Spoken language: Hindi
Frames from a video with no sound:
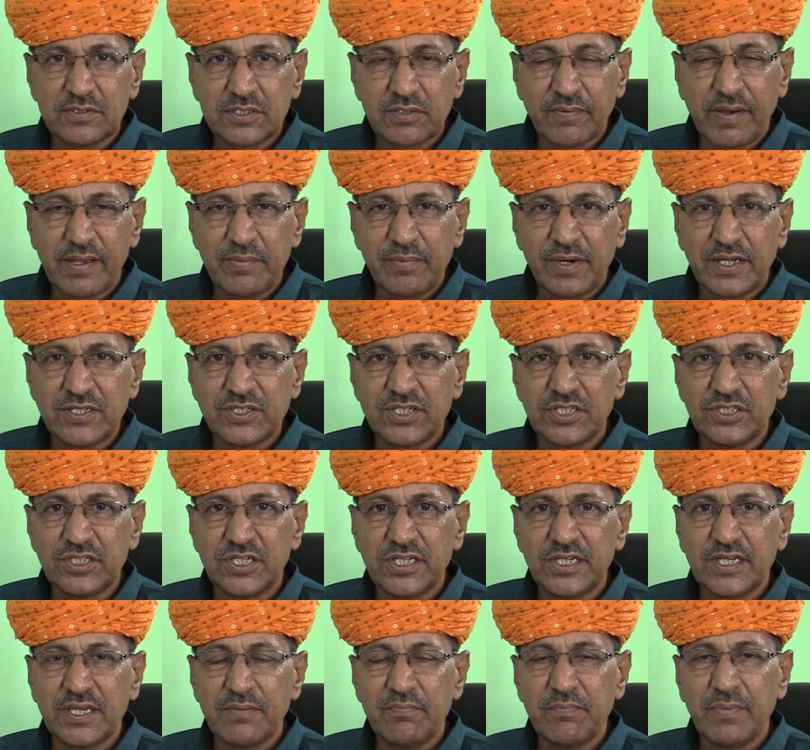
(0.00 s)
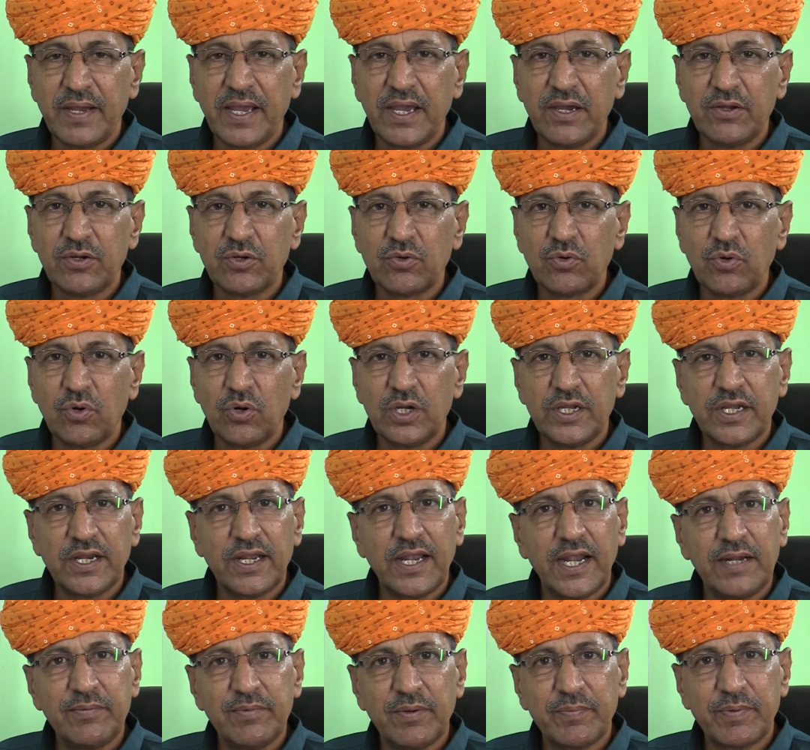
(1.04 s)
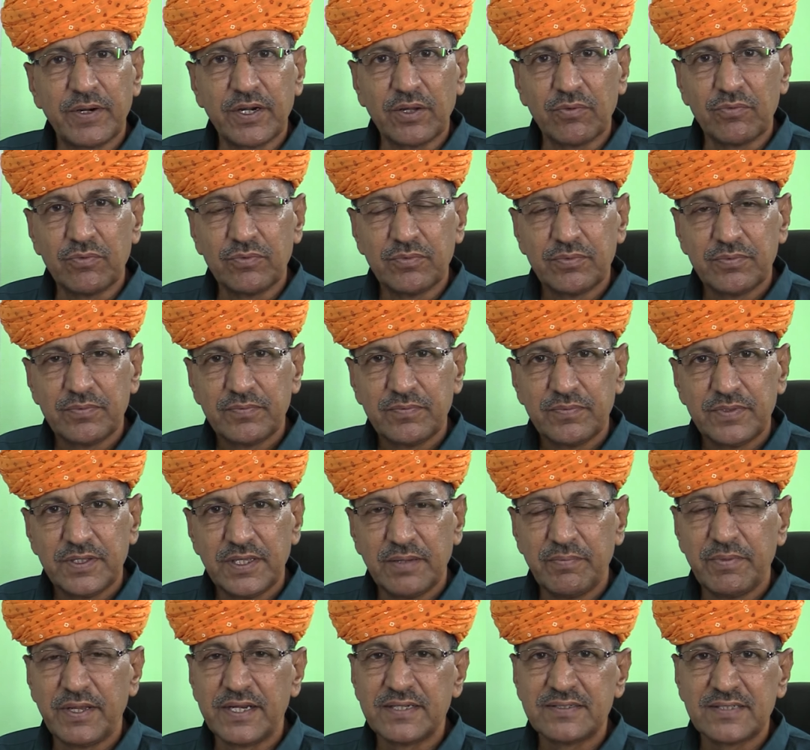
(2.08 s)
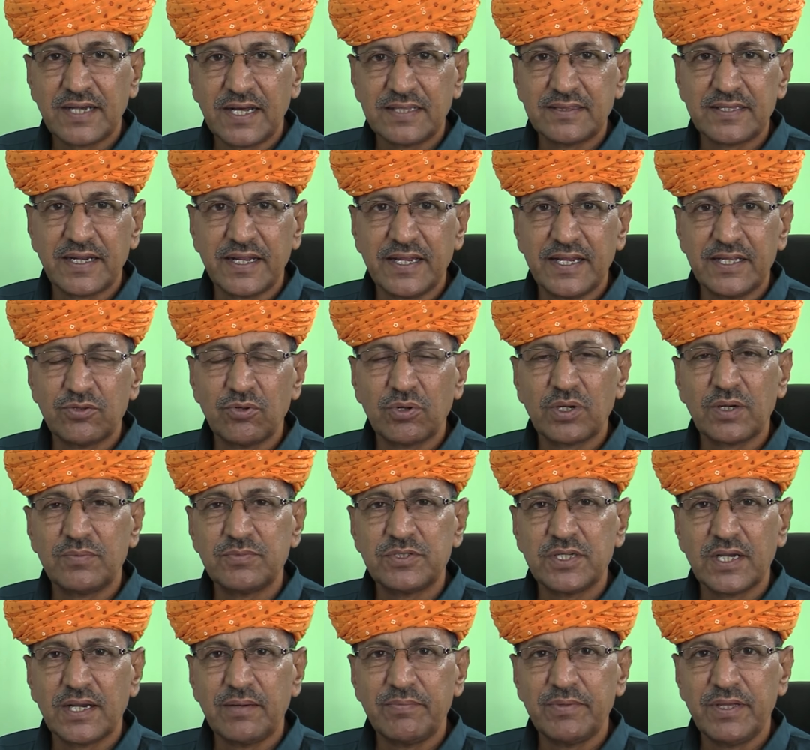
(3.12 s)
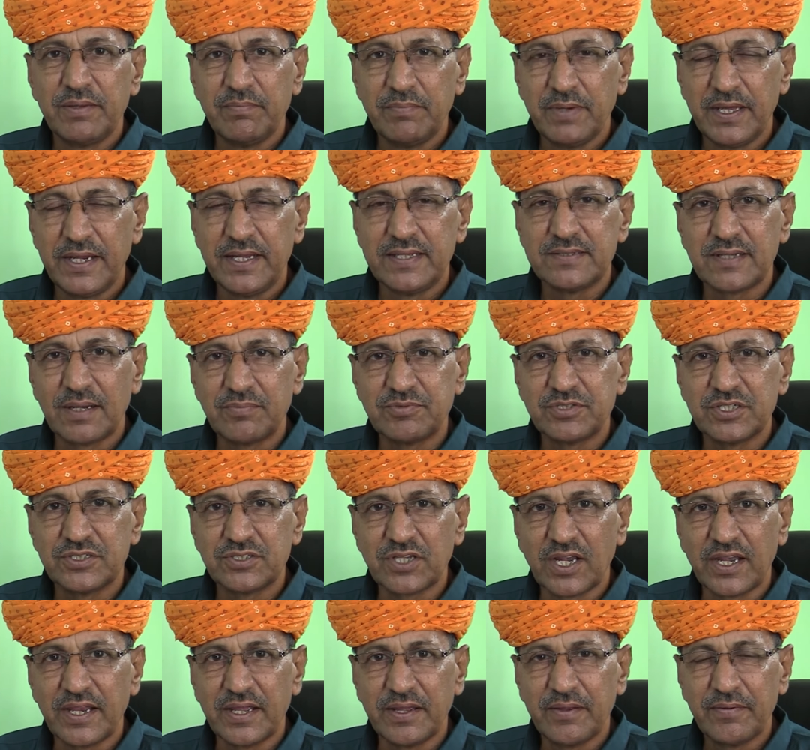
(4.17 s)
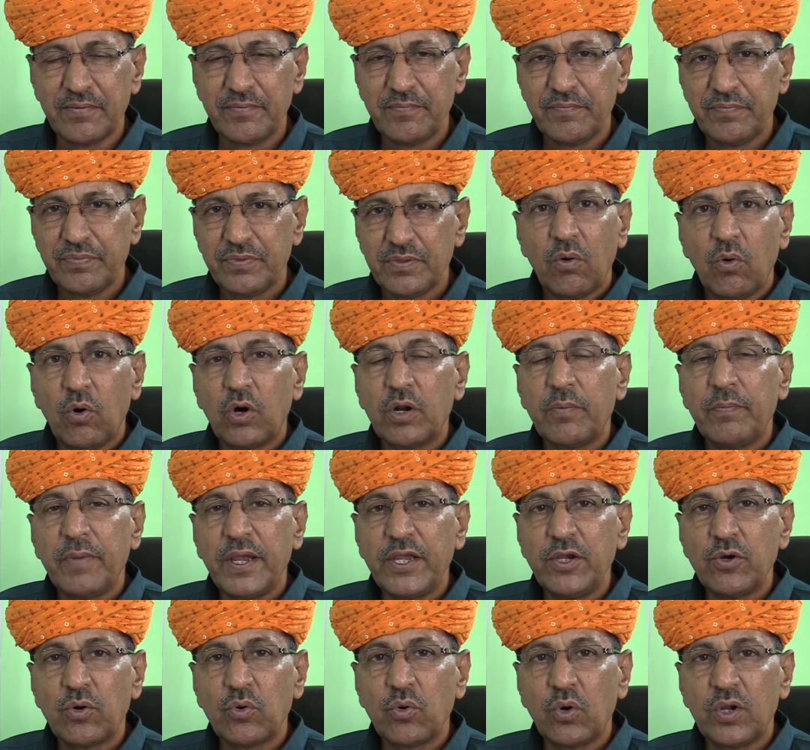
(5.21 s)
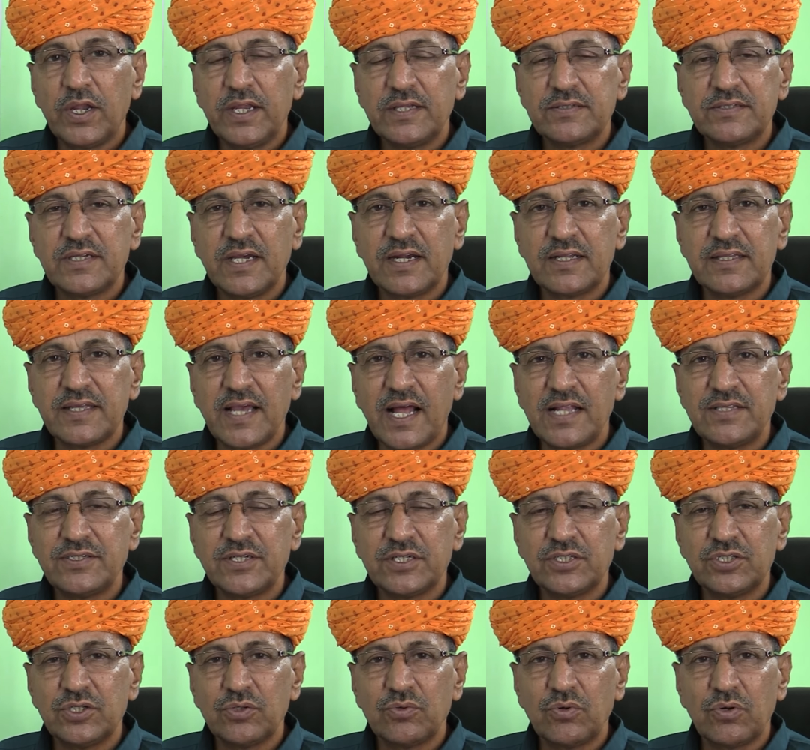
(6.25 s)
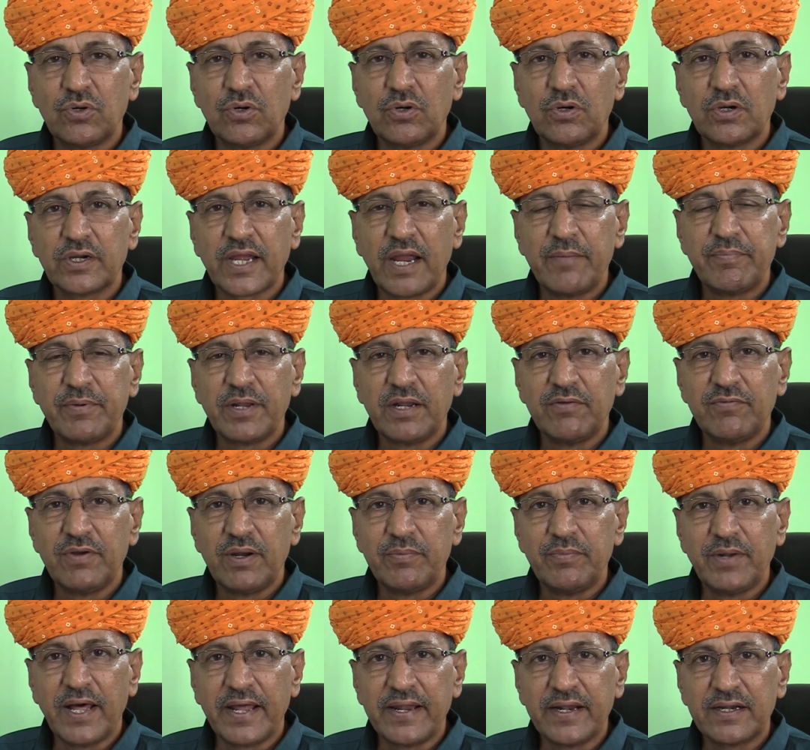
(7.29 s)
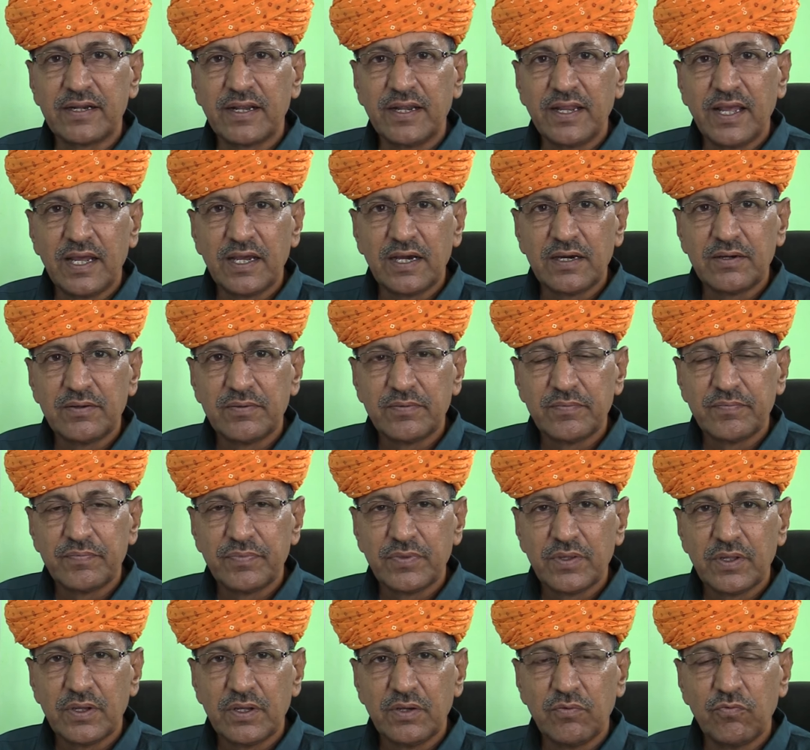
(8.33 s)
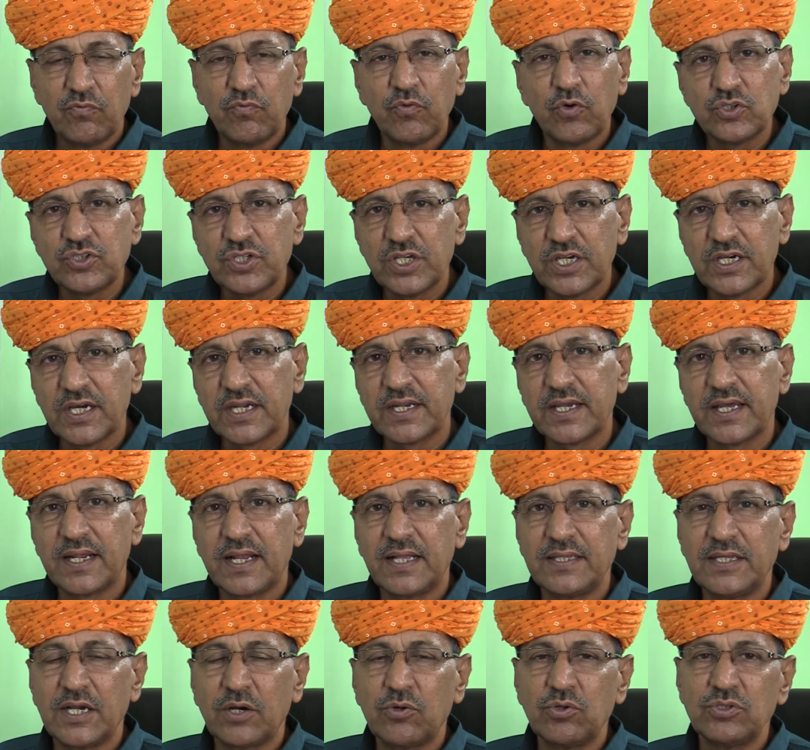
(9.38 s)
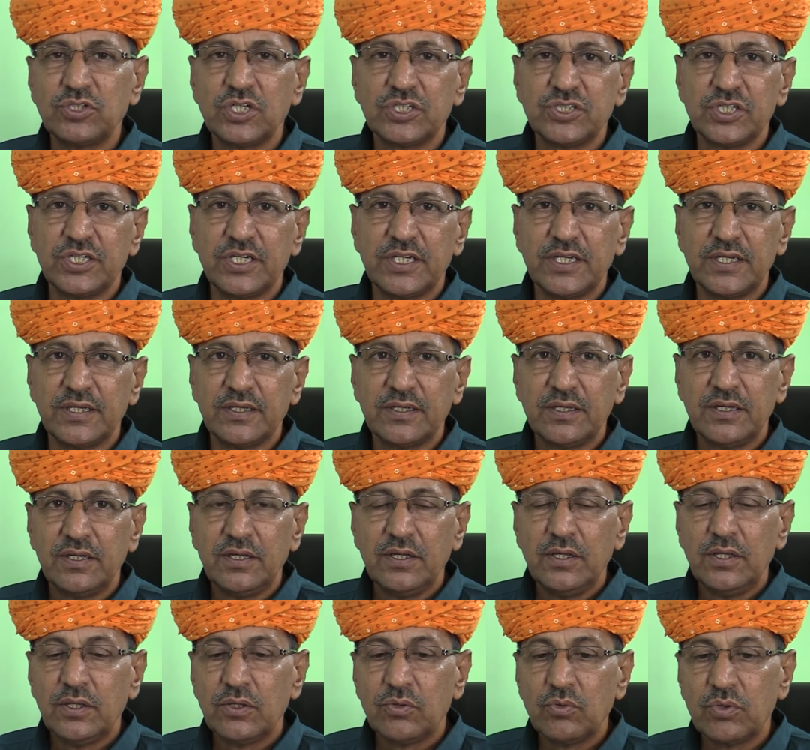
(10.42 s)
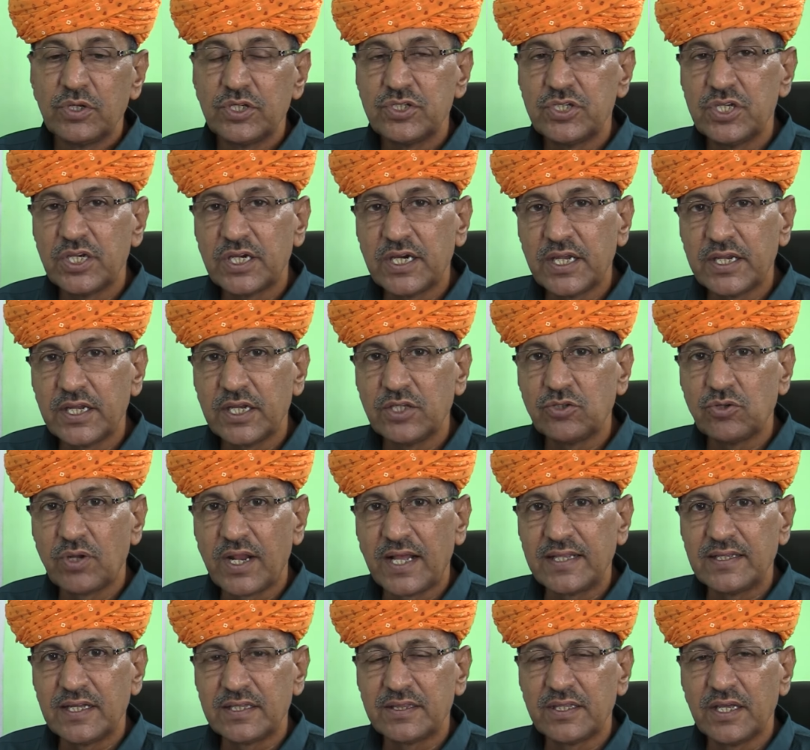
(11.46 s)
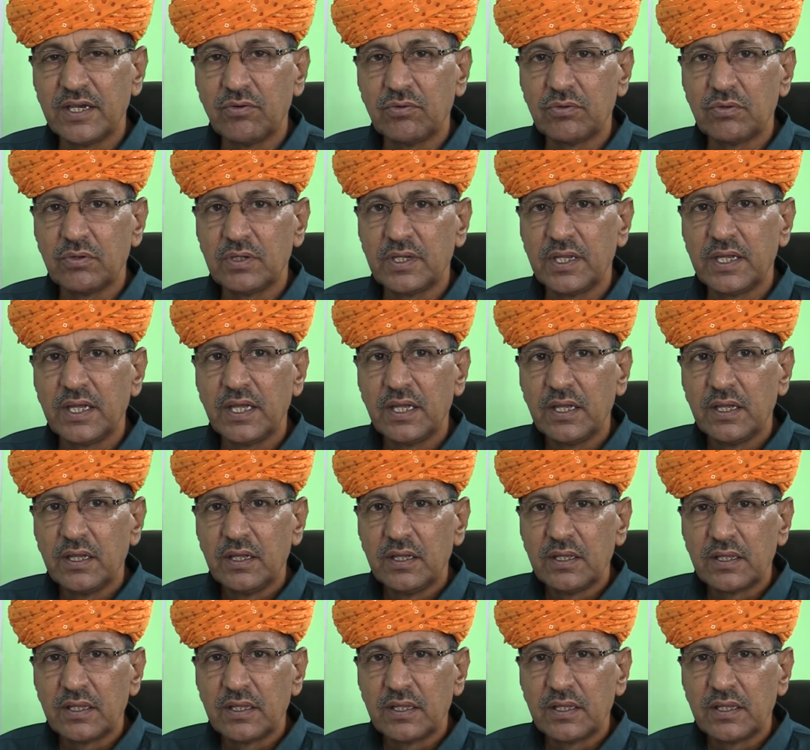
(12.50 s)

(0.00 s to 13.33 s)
सवाई मान सिंह जी कि मैं उनको इंग्लैंड में पढ़ाऊँ ये मेरे साथ रहे तो कम से कम ये मेरे हिसाब से चले और मेयो कॉलेज से हरदयाल सिंह जी को कैप्टन वेब डायरेक्ट ले आया वो सीकर के राजा को जची नहीं क्योंकि सीकर के जो राजा थे उन्होंने